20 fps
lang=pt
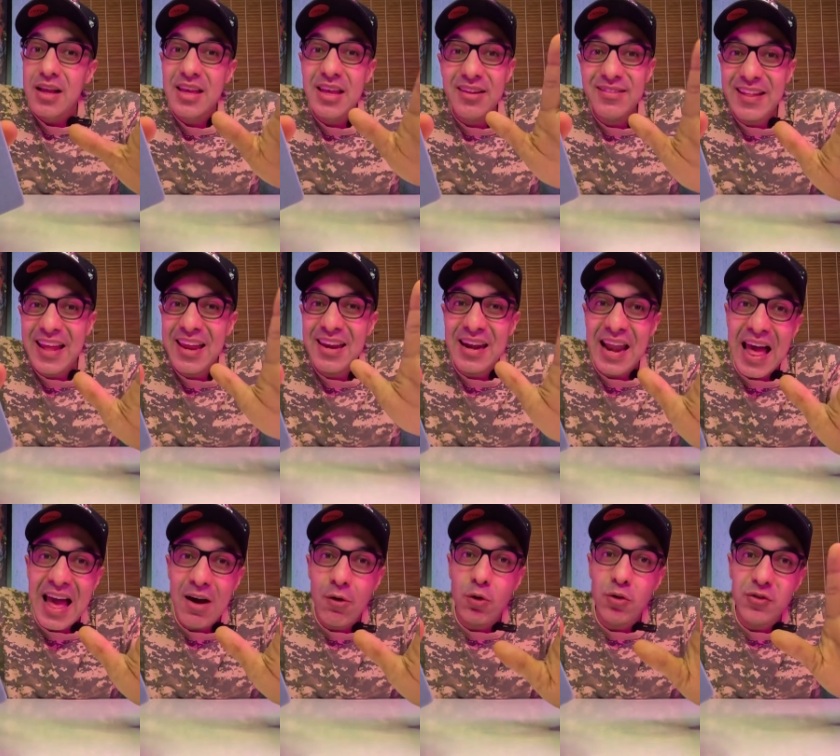que tem
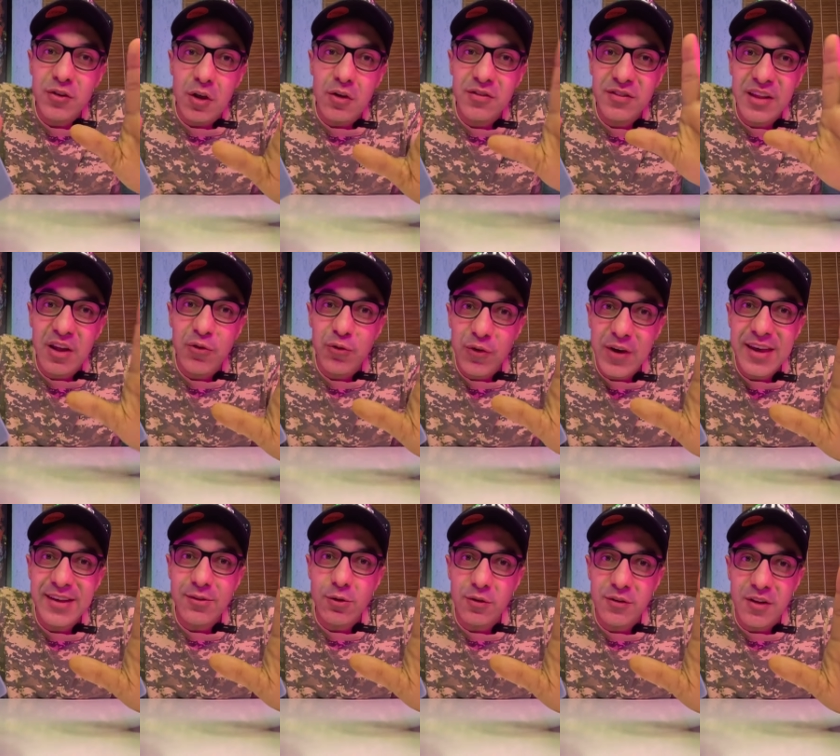lá os seus
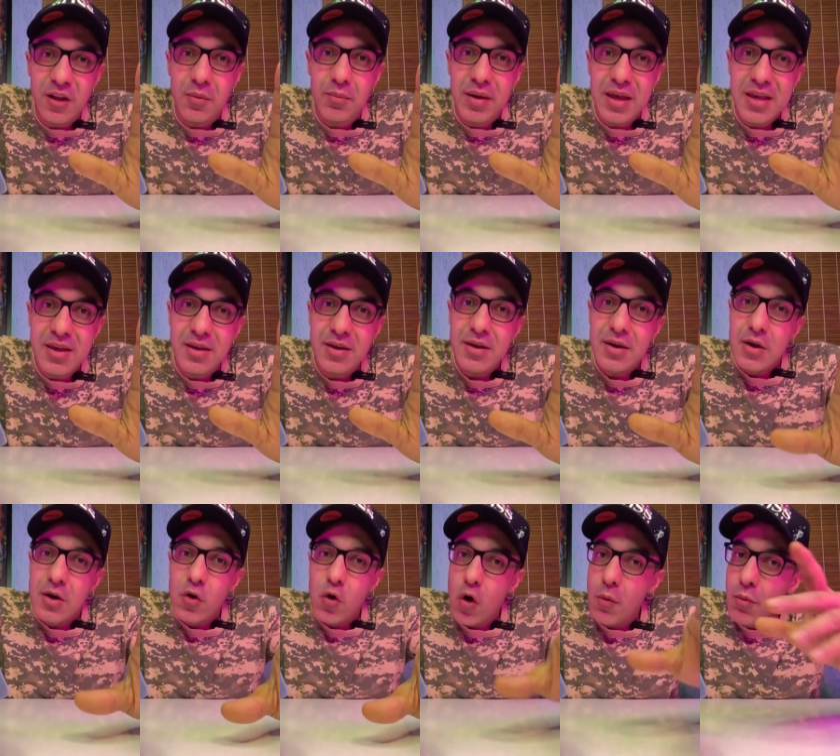defeitos também,
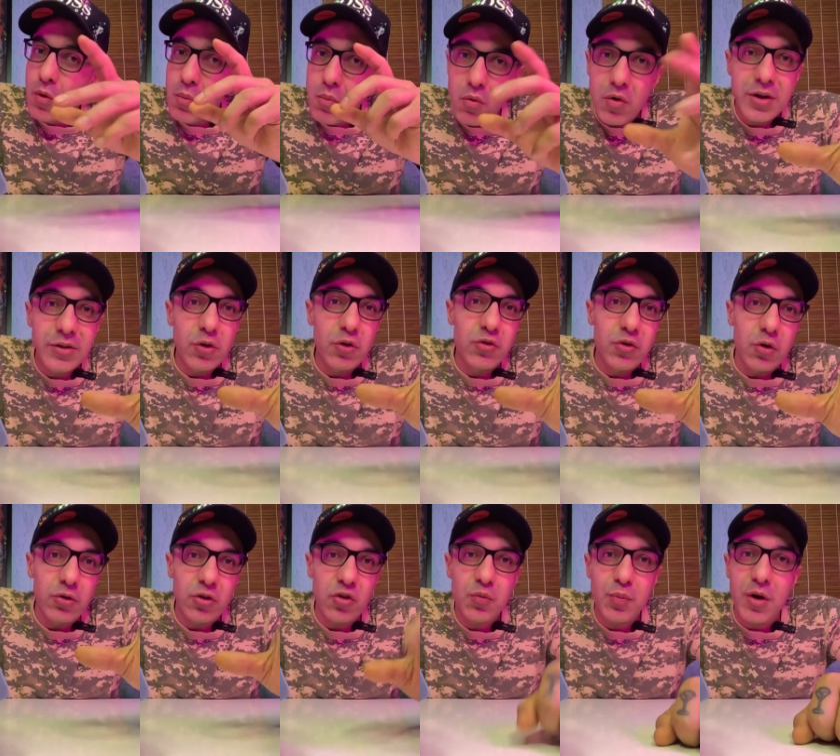como muitos
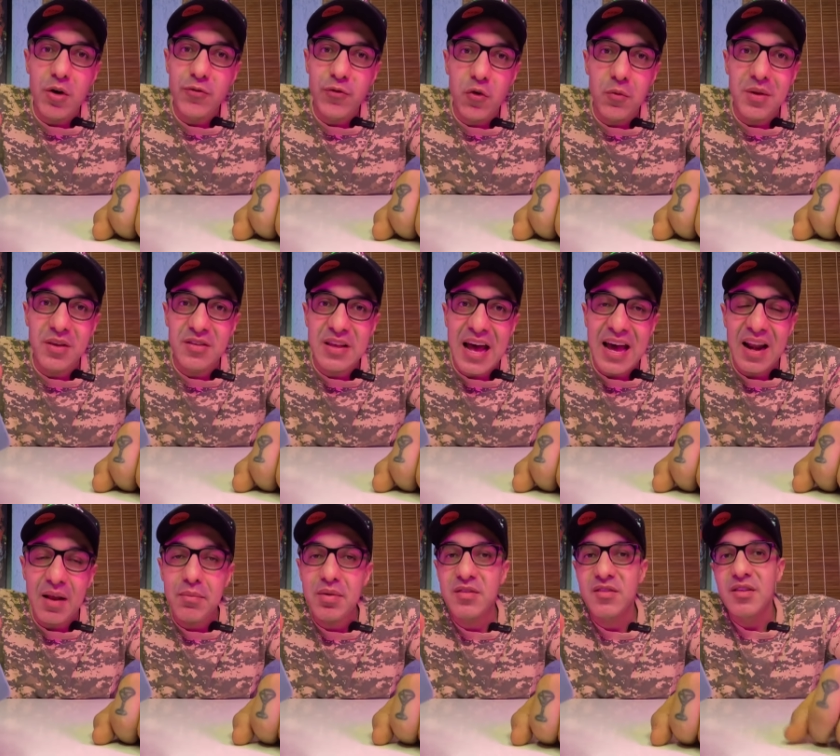outros perfumes
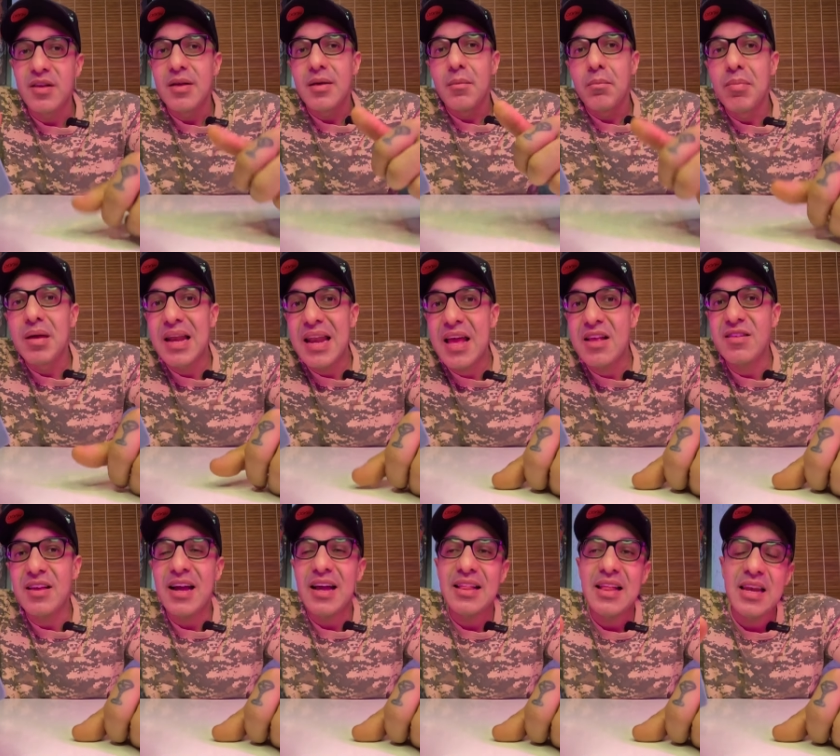árabes.
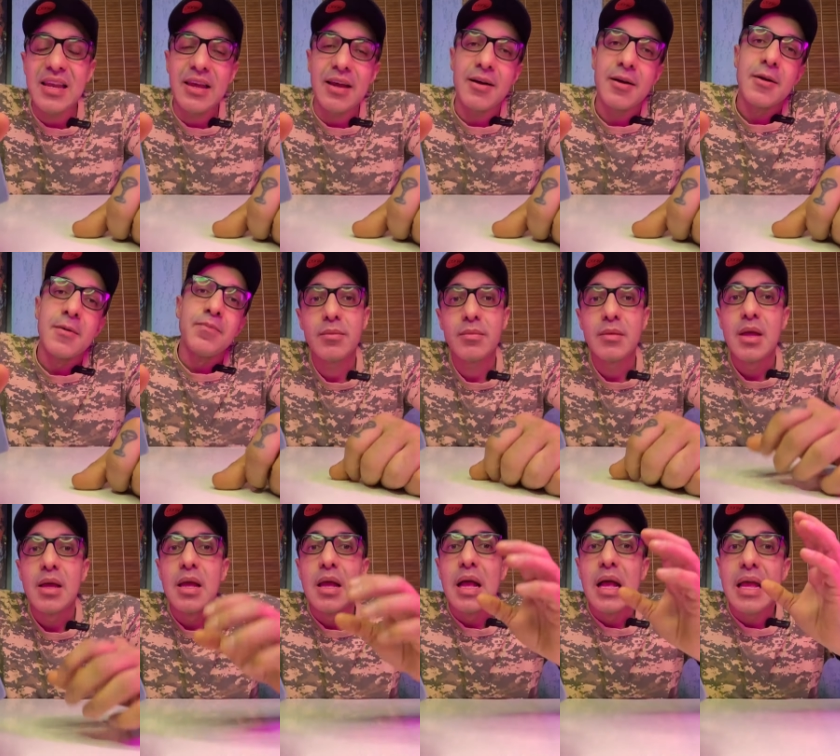Beleza, galerinha?
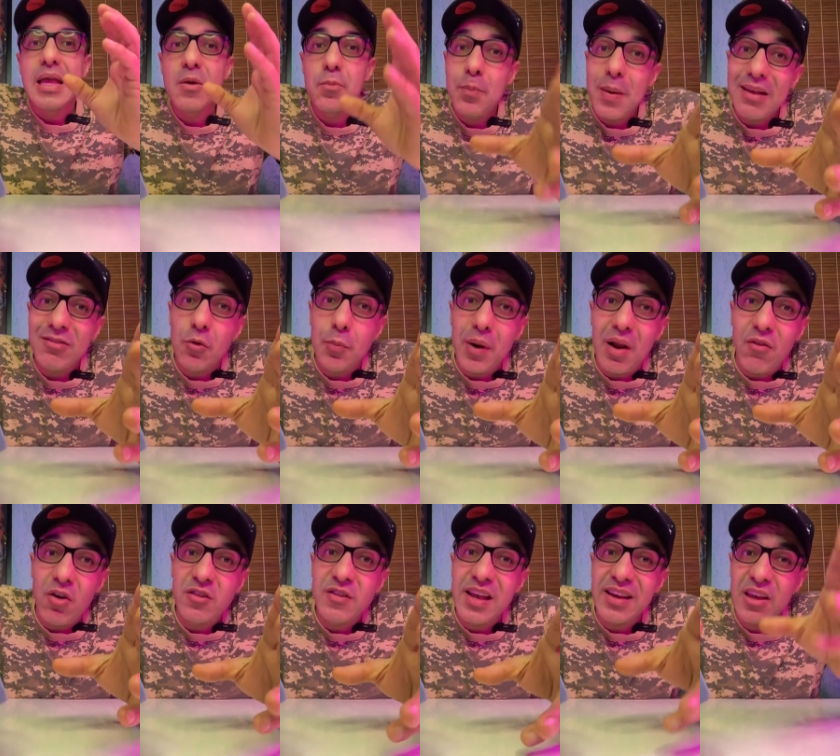E peço para
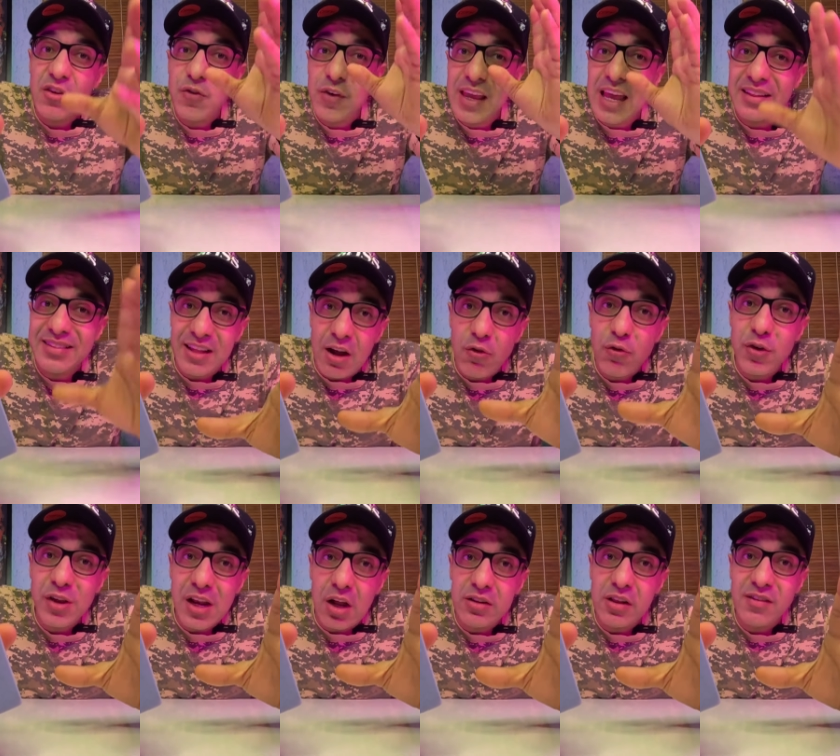você que fique até o
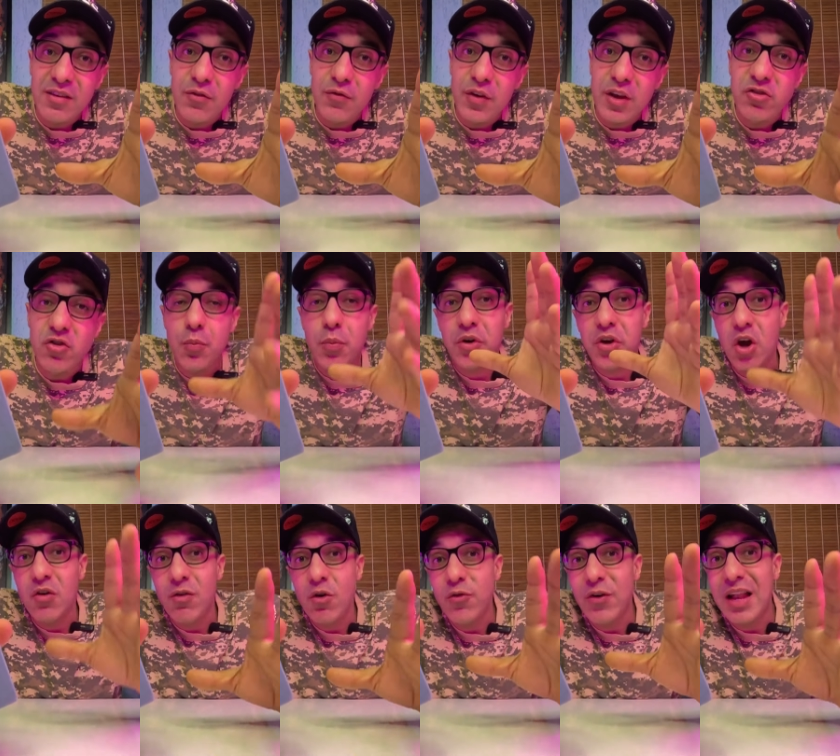final desse vídeo, porque
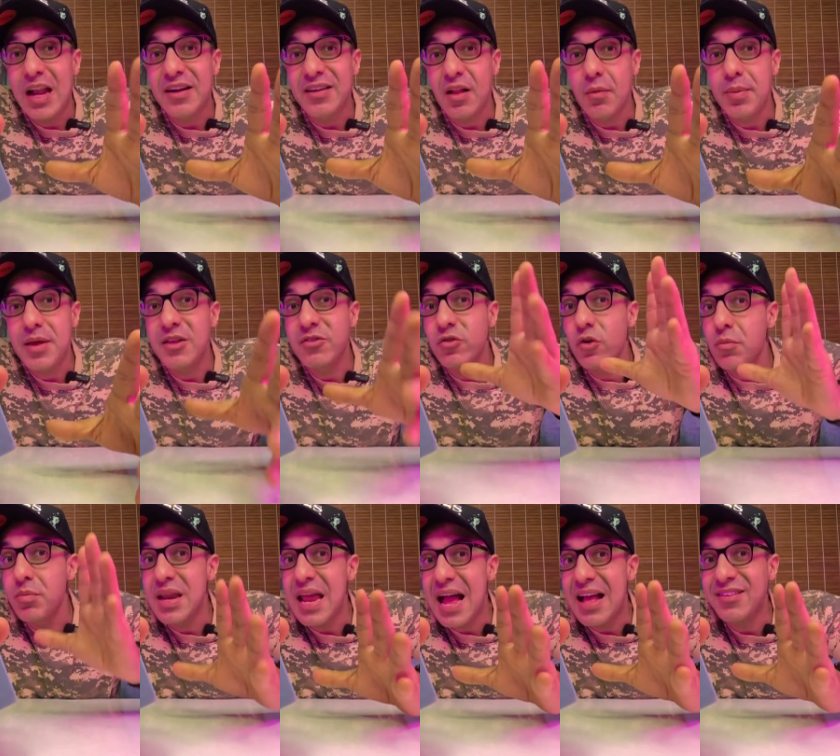eu vou falar também
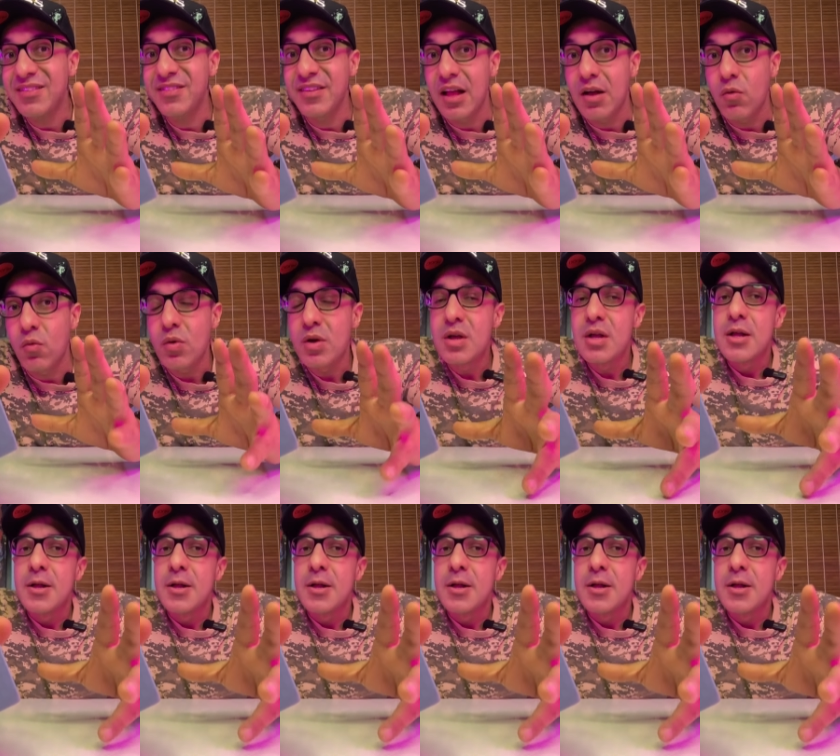sobre a ação